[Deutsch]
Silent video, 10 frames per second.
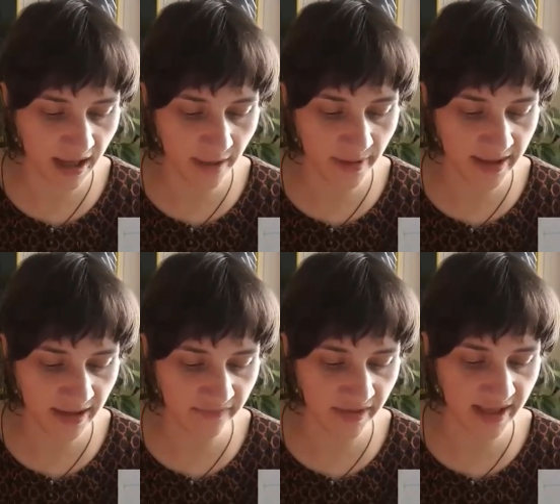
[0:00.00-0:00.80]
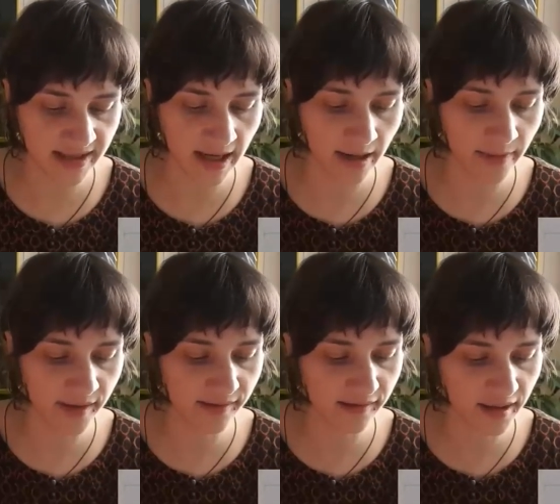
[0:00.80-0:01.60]
Arbeitern während der
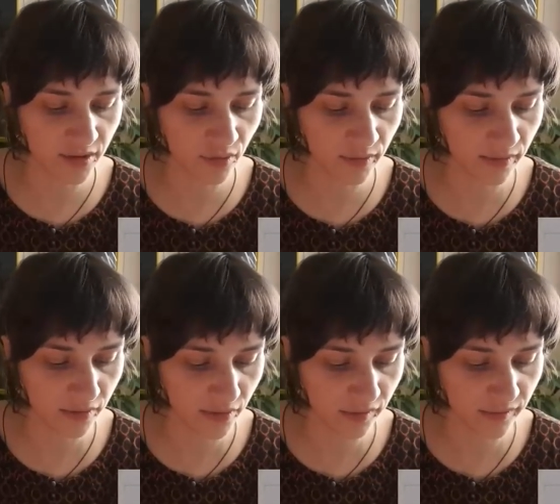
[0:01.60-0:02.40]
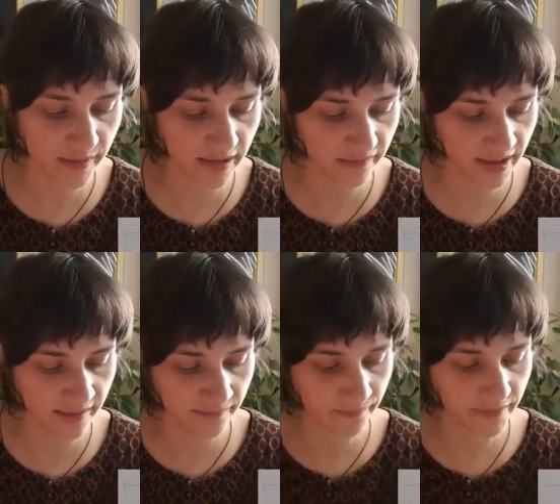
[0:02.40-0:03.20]
Arbeitszeit kon konsumiert
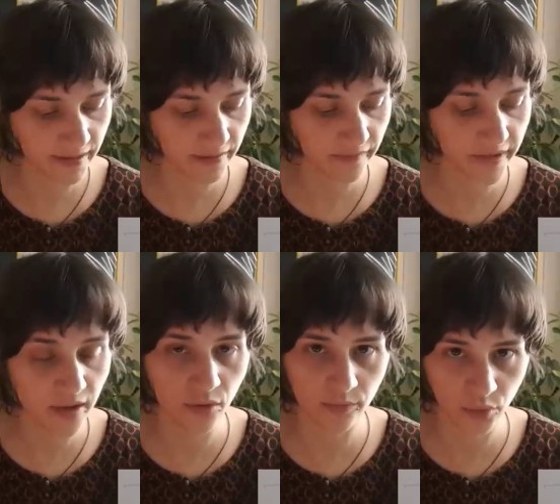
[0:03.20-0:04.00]
werden. Wiederum